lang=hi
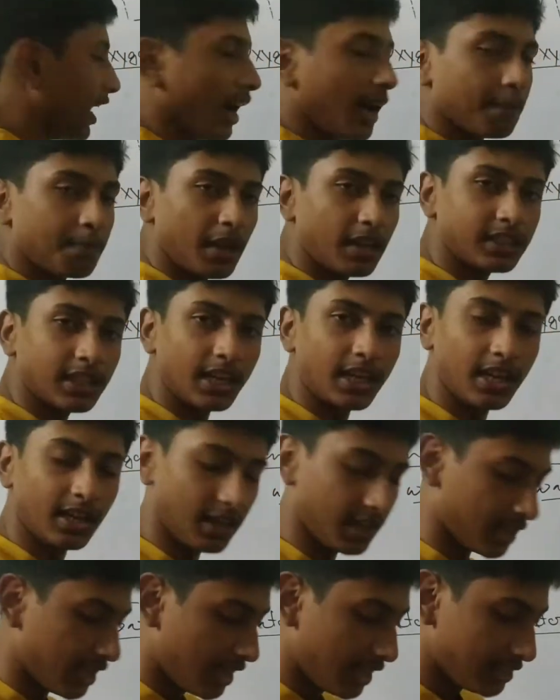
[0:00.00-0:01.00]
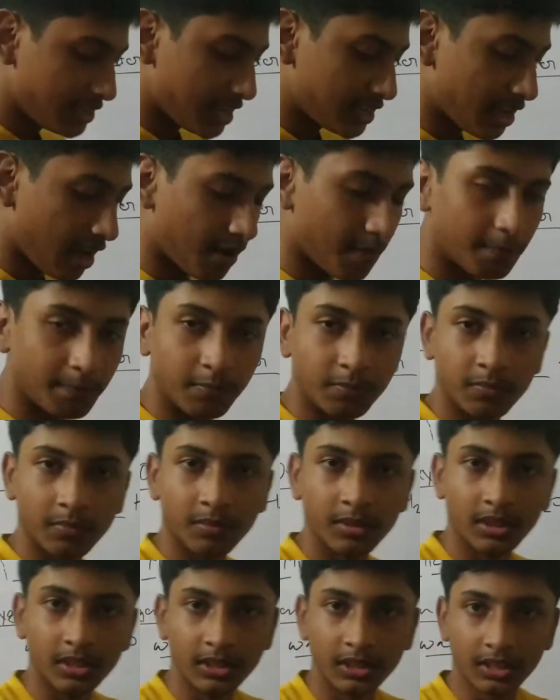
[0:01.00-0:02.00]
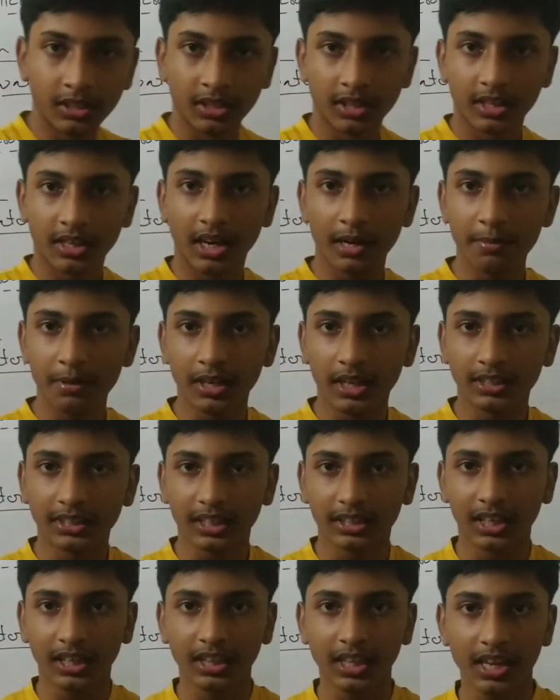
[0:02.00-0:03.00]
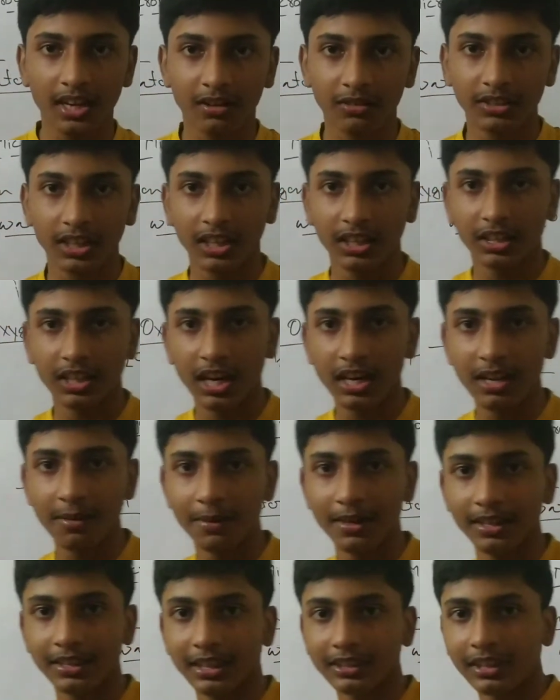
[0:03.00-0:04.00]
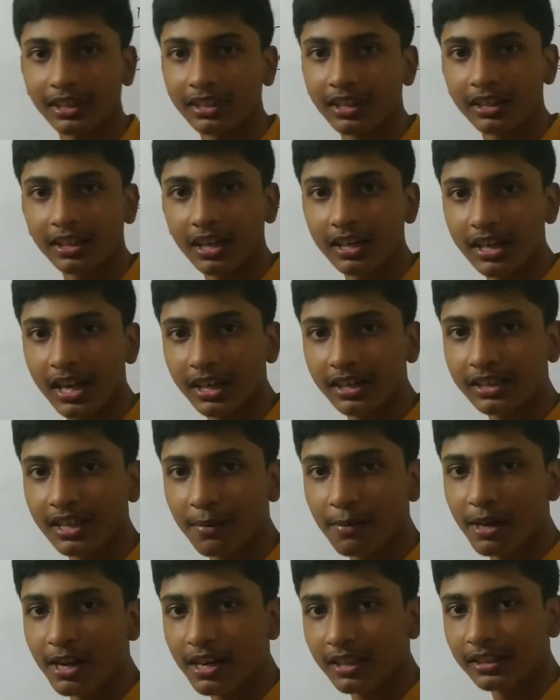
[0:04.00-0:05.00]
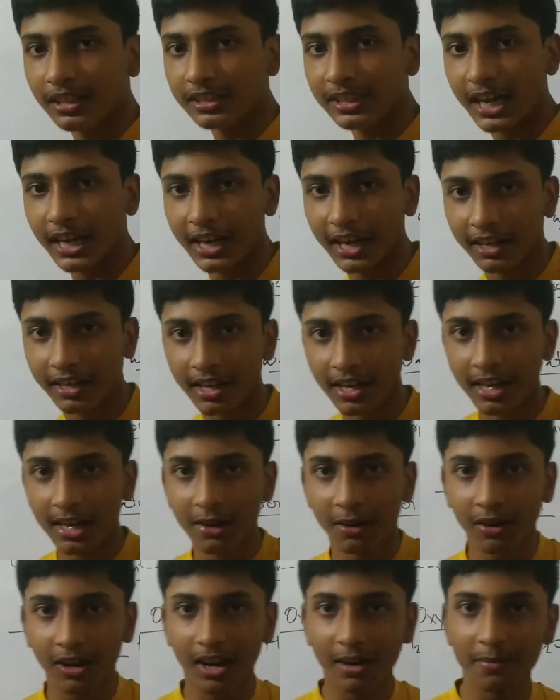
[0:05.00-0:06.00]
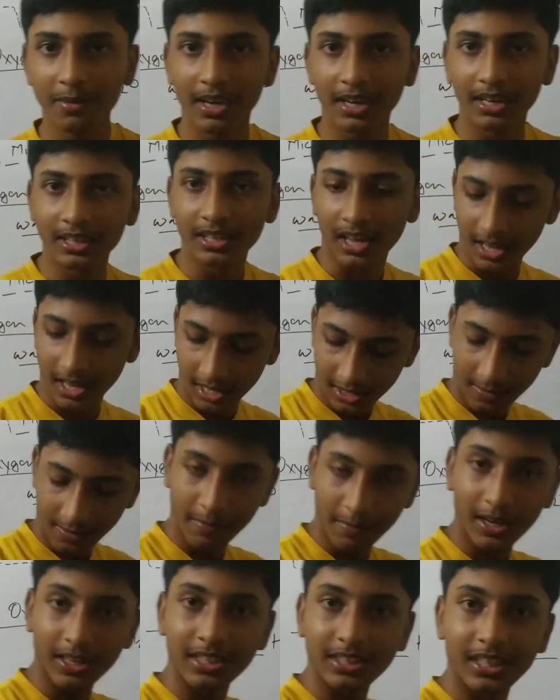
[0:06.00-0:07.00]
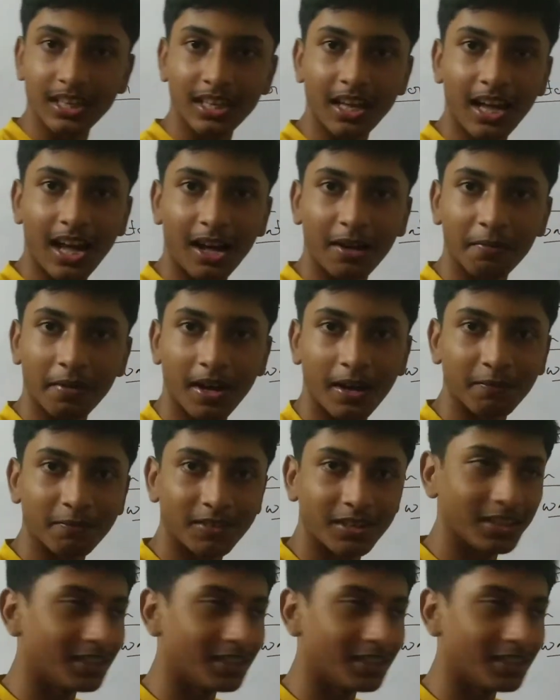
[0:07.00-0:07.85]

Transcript: क्या चाहिए इन्हें जैसे हम गर्मी नहीं सह सकते और ज़्यादा ठंडी भी नहीं सह सकते ठंडी आने से हम ले लेते हैं जैकेट और गर्मी आने से मेरे जैसे ये हाफ हाफ टी शर्ट